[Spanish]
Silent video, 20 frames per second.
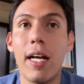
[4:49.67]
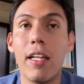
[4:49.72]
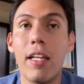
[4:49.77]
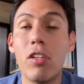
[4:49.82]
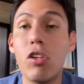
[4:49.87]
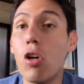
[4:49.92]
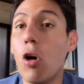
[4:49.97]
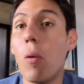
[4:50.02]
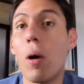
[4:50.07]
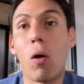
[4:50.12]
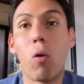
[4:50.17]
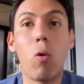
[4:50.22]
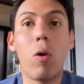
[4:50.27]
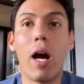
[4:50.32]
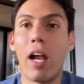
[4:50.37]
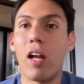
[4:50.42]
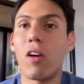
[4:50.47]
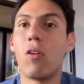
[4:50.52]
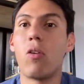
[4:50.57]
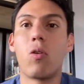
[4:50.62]
No va a
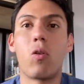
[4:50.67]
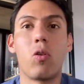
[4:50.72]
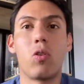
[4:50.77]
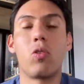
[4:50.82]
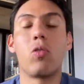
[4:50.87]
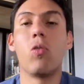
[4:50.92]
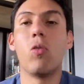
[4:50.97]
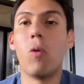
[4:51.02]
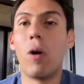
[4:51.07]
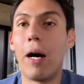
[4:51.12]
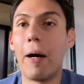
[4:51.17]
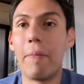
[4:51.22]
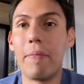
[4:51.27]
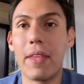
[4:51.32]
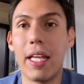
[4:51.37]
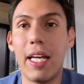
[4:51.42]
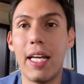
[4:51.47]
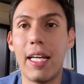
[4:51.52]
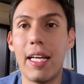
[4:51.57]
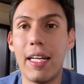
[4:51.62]
jugar con Cortuluá,
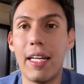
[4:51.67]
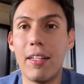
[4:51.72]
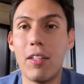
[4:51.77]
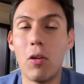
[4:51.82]
eh,